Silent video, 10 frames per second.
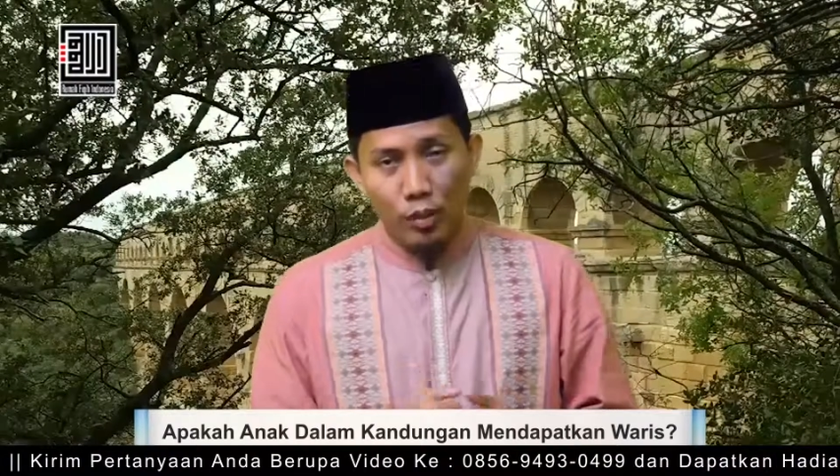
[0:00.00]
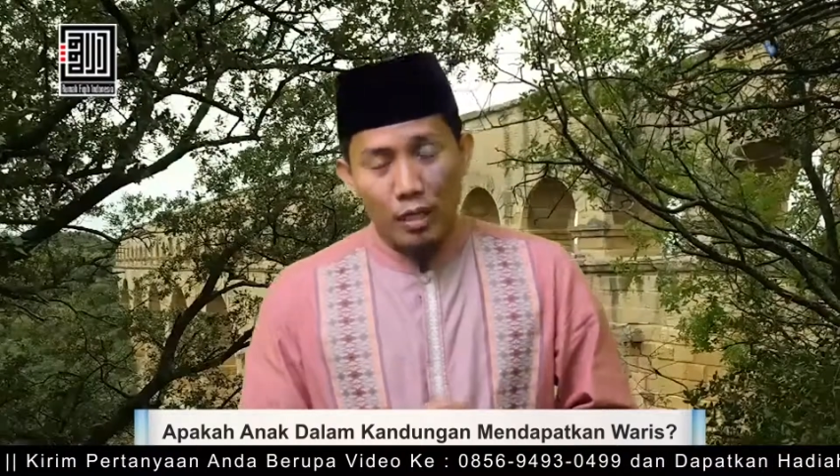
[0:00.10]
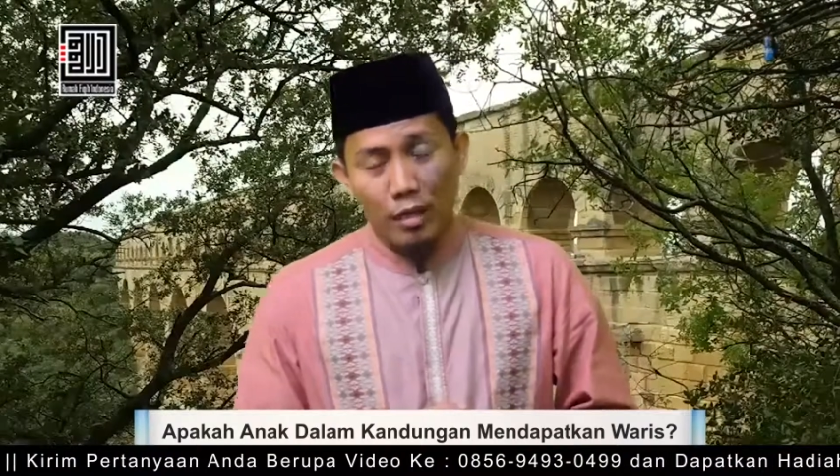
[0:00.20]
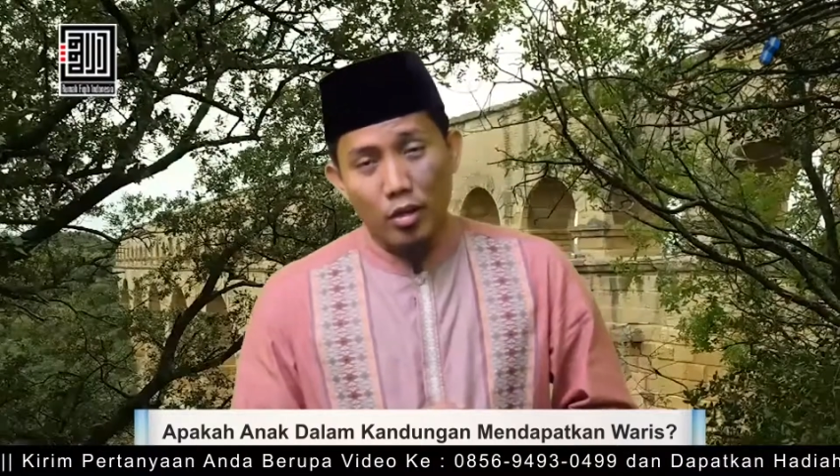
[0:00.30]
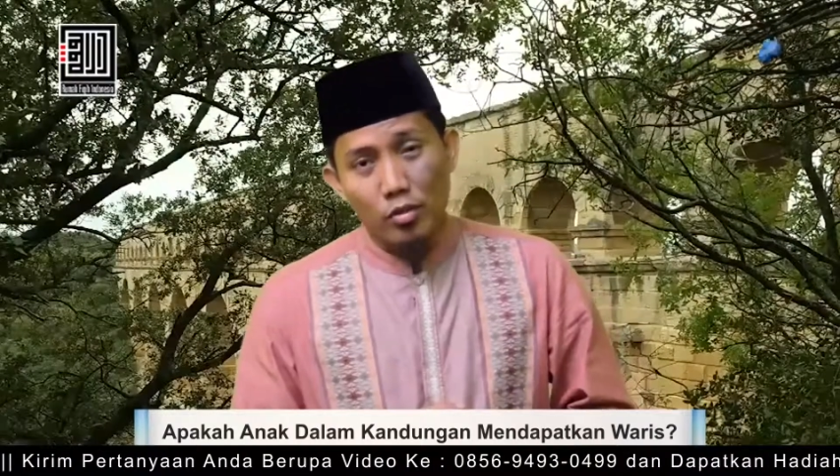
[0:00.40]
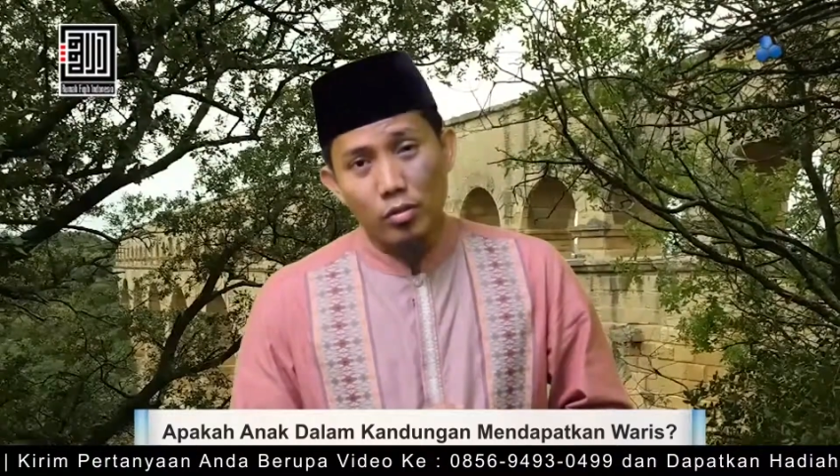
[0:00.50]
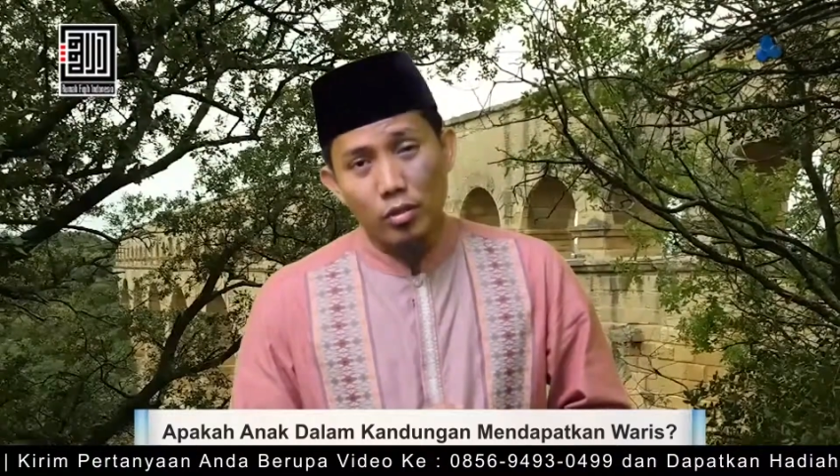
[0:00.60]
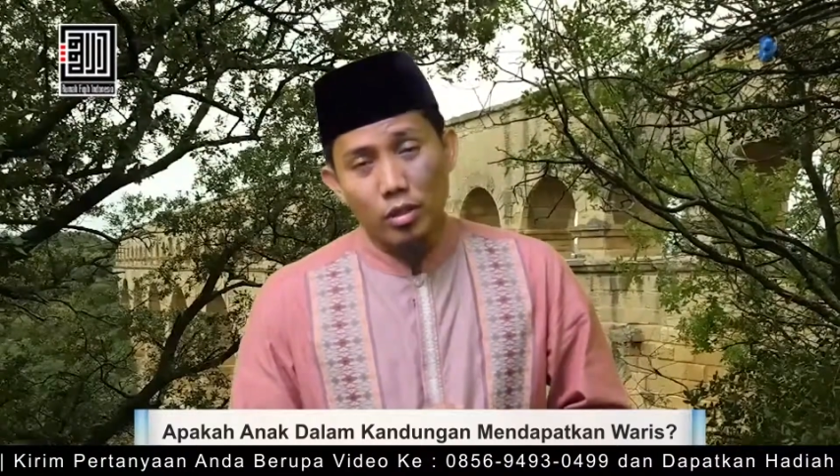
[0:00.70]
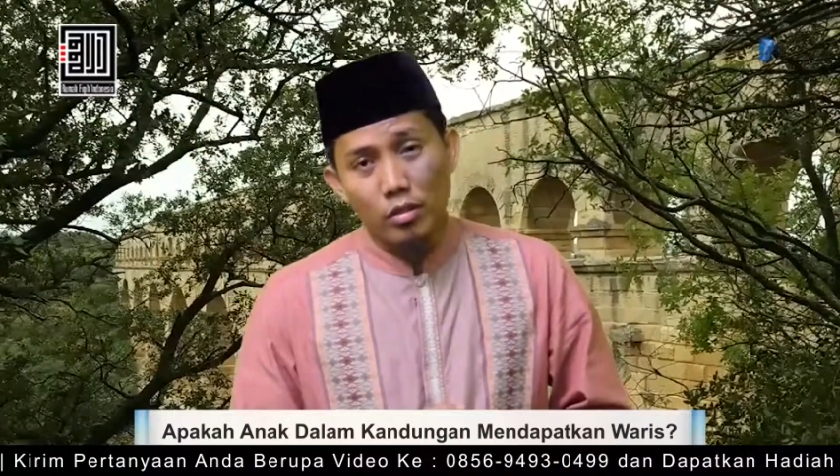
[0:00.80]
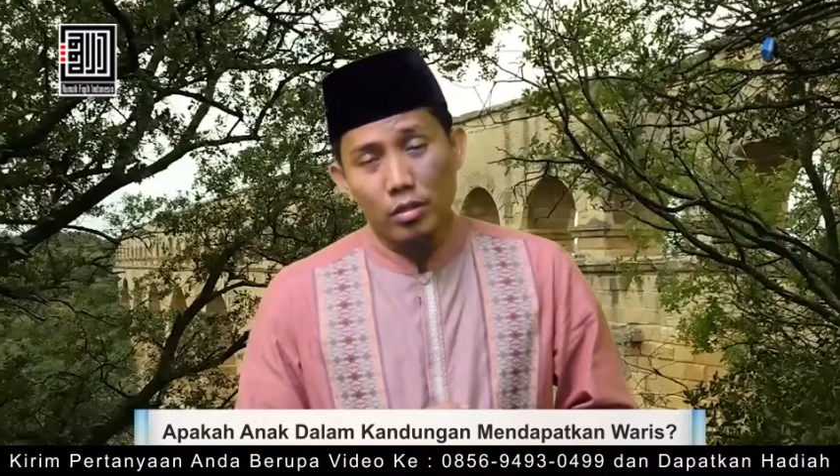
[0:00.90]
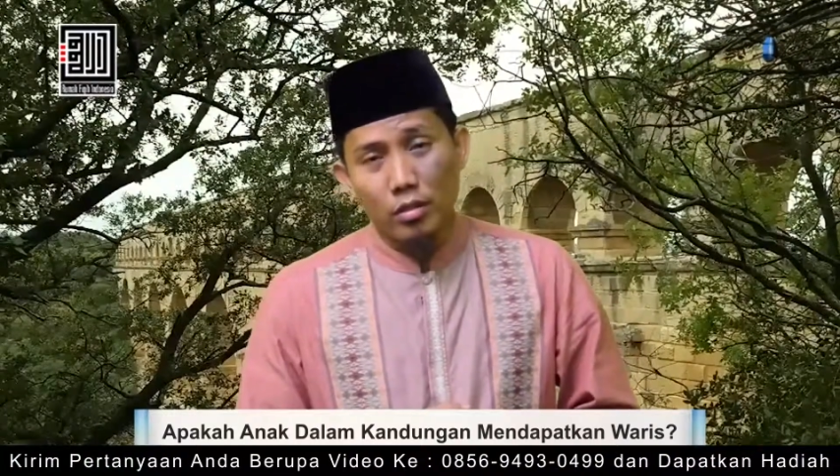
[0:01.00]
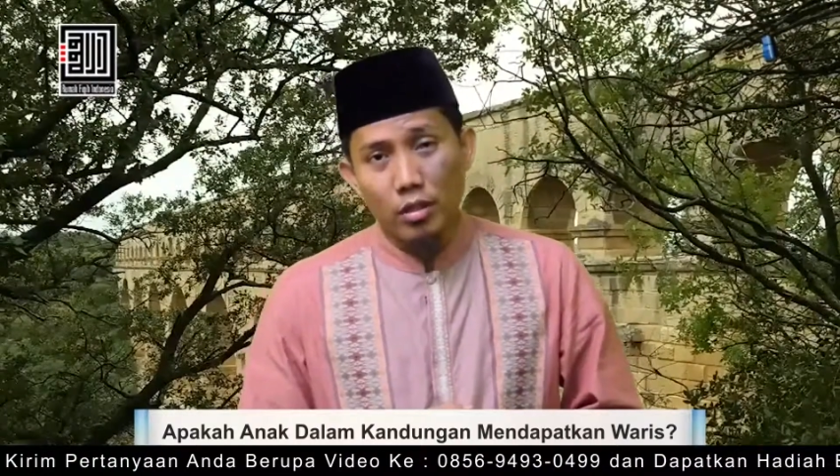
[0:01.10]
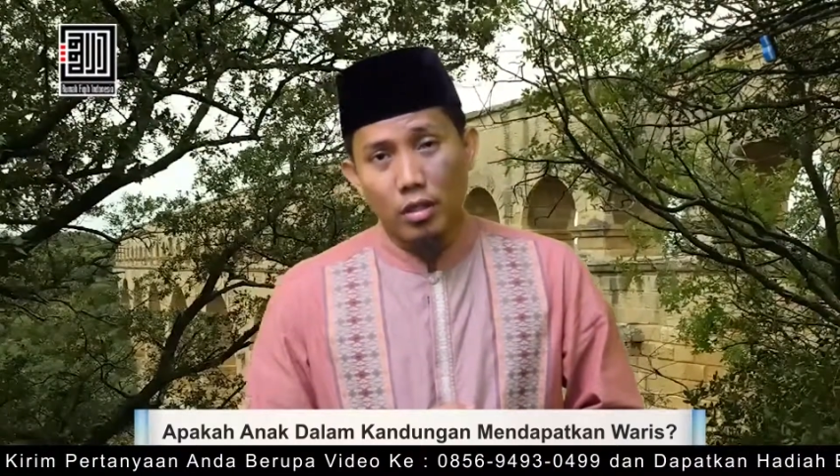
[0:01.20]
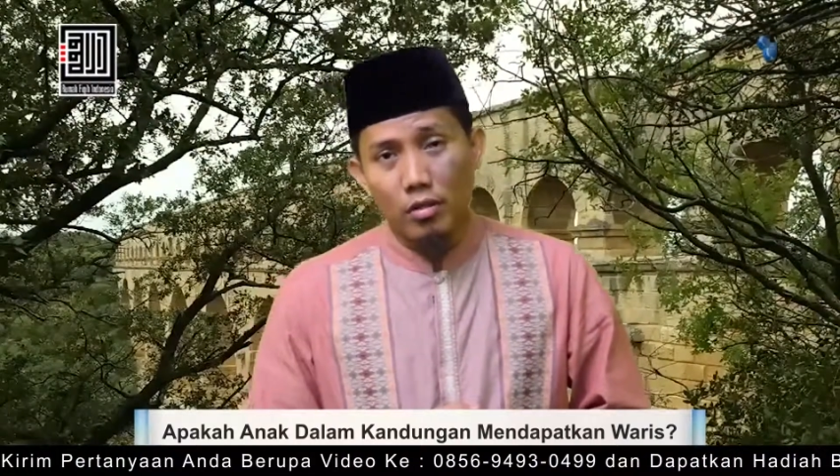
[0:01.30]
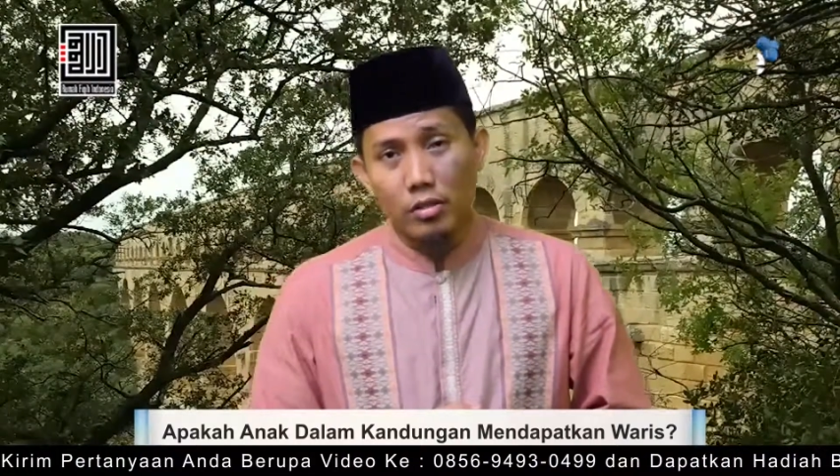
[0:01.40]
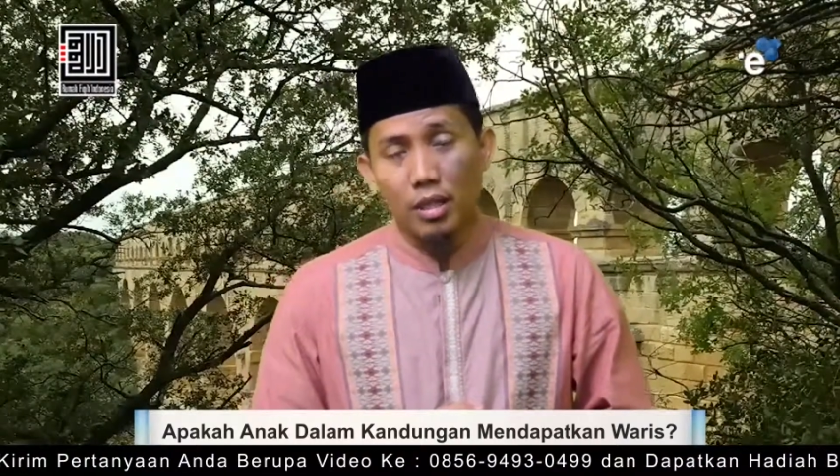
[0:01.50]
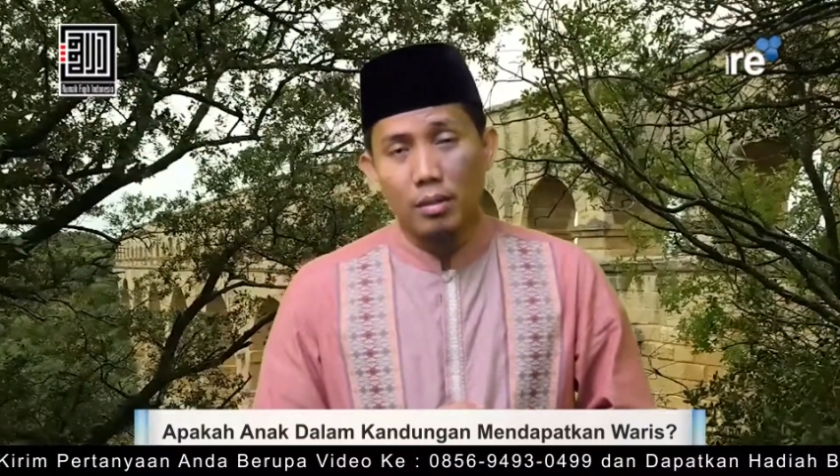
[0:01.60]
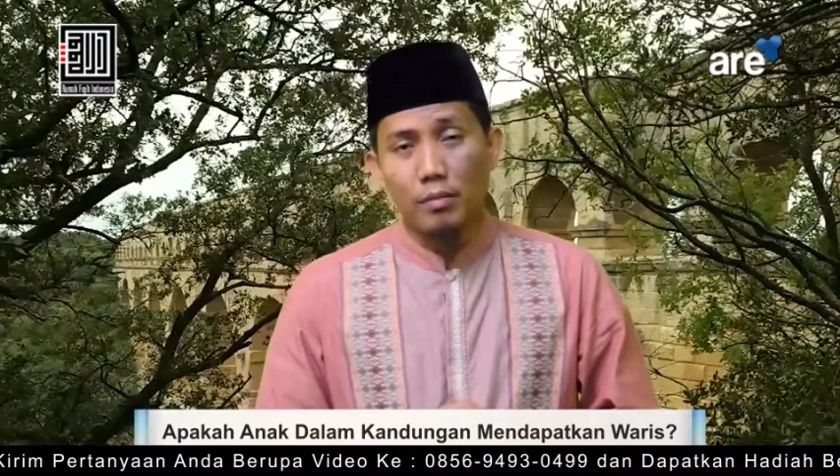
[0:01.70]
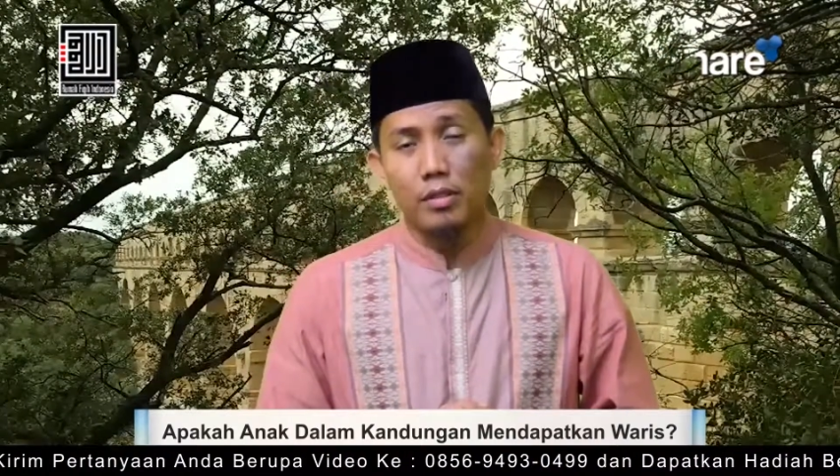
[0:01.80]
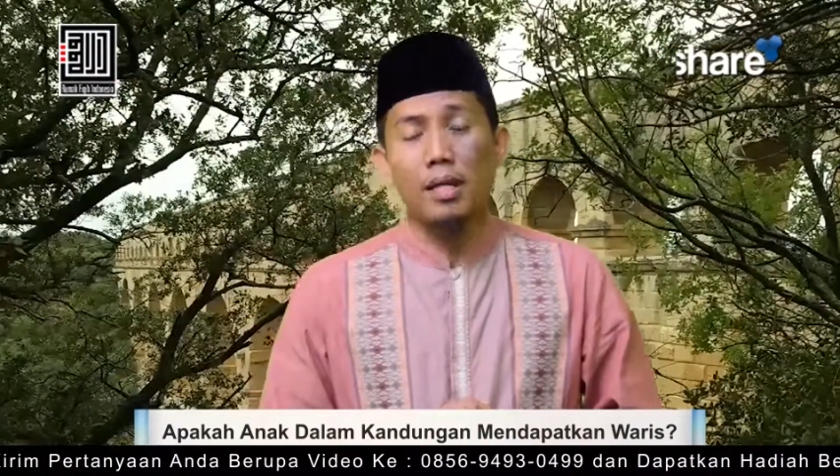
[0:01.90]
Karena Rasulullah
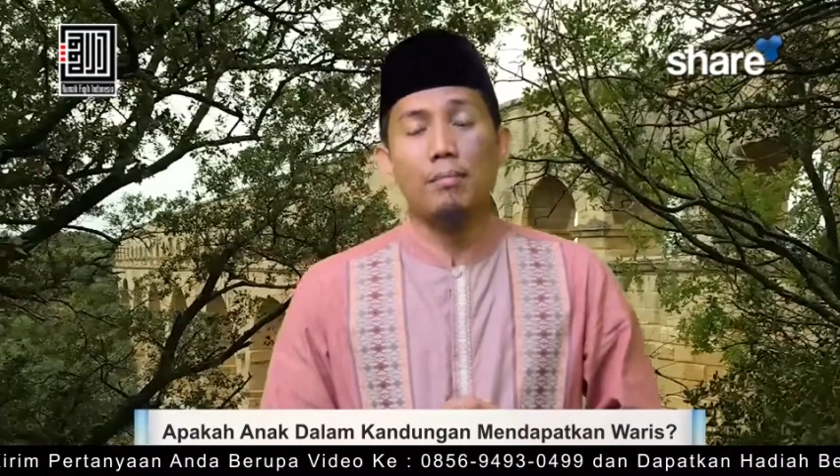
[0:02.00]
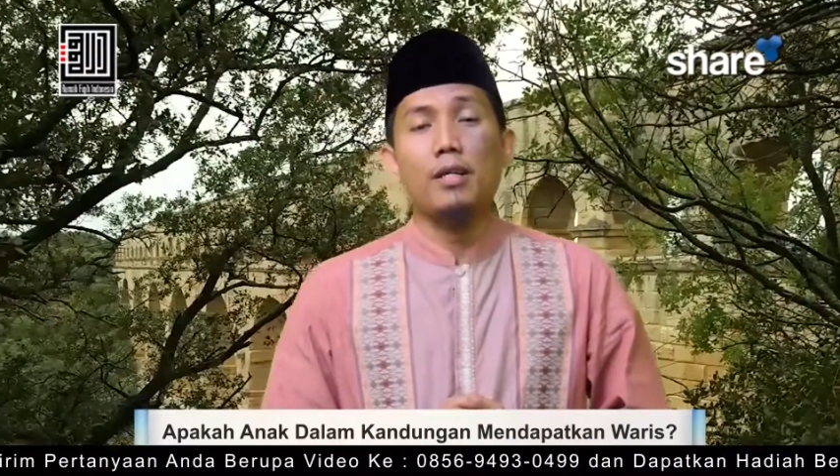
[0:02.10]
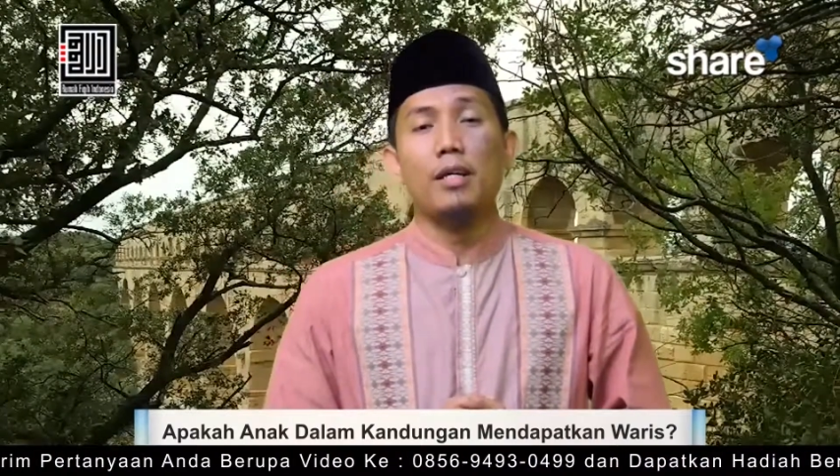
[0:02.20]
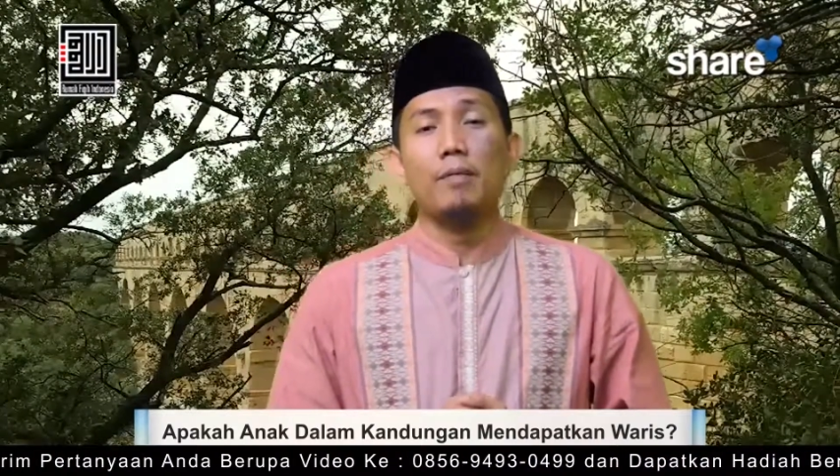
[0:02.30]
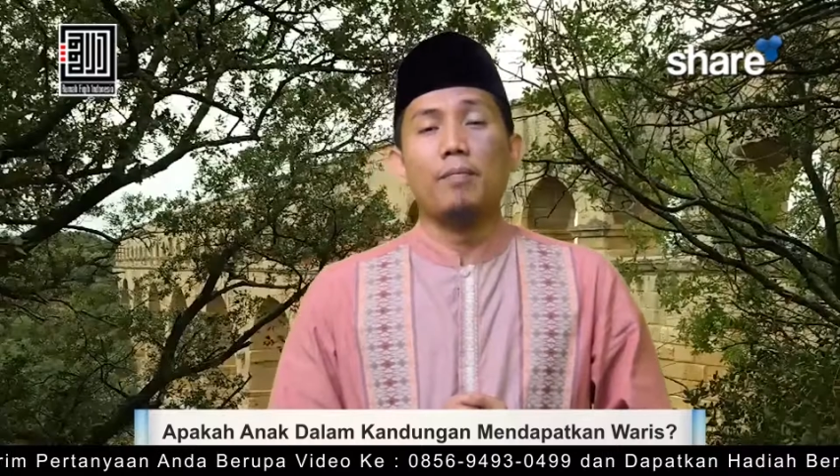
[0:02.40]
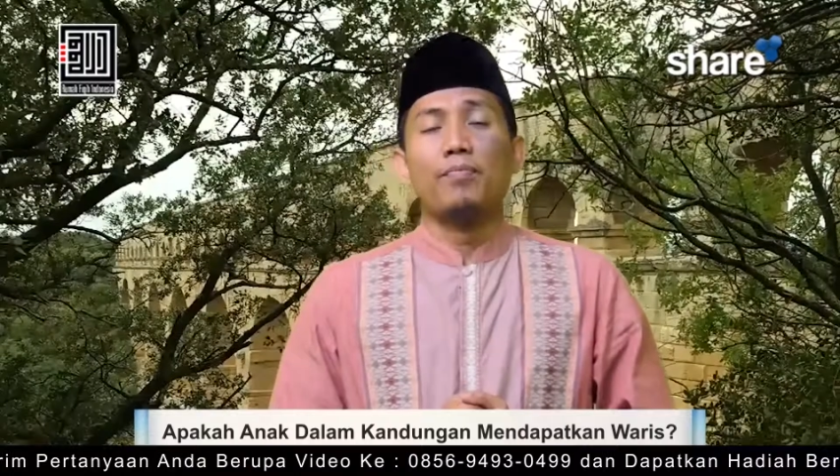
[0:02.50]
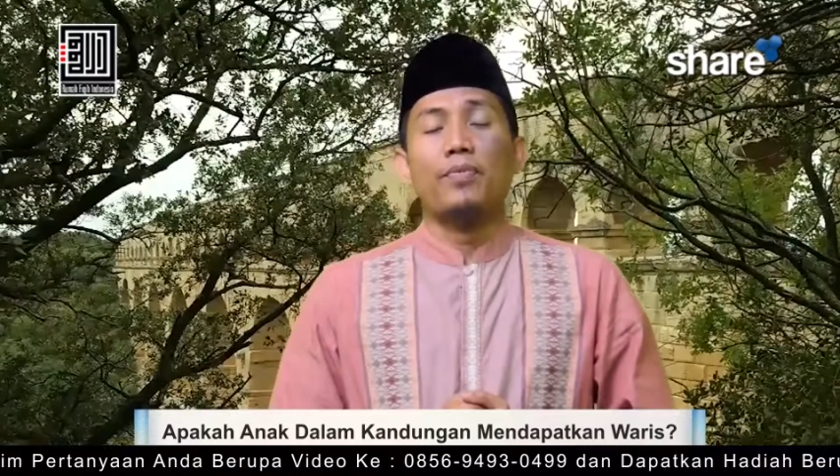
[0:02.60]
SAW bersabda,